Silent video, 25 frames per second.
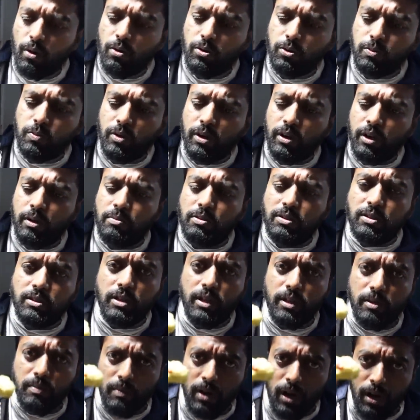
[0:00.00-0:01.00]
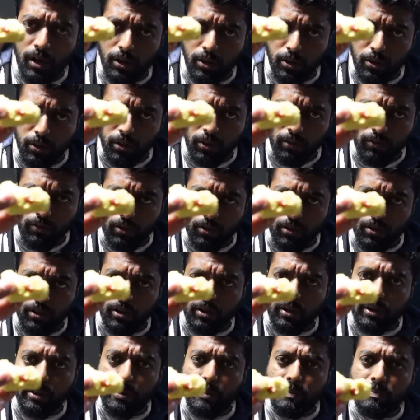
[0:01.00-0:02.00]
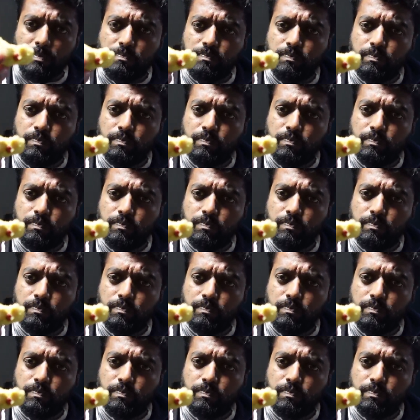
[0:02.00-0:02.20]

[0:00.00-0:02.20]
உஸ்மானியா பிஸ்கெட் மேலே டூட்டி ஃப்ரூட்டி இருக்குது